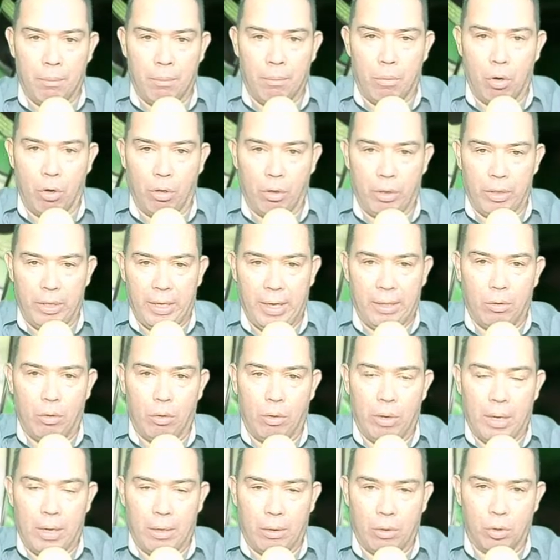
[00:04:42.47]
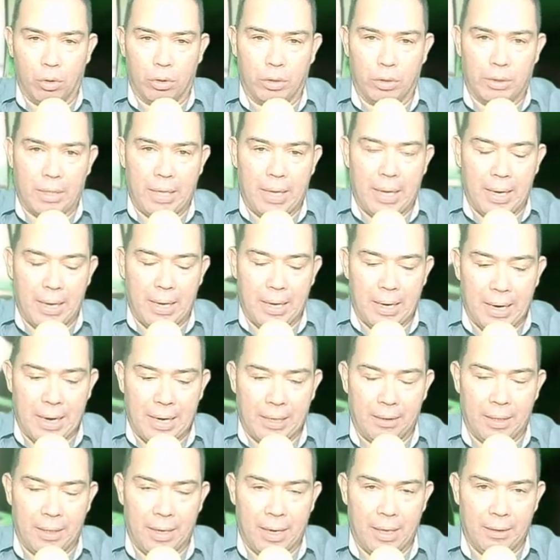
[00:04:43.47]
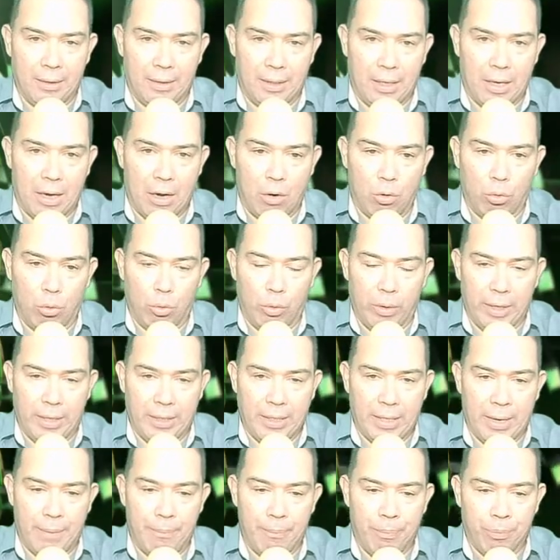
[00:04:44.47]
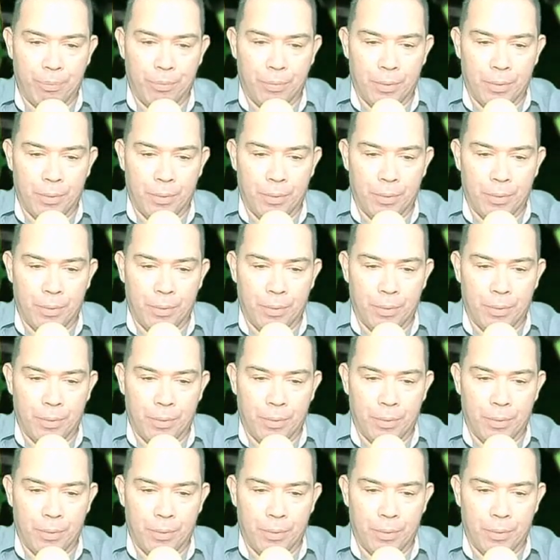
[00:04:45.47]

bordeando la costa atlántica hondureña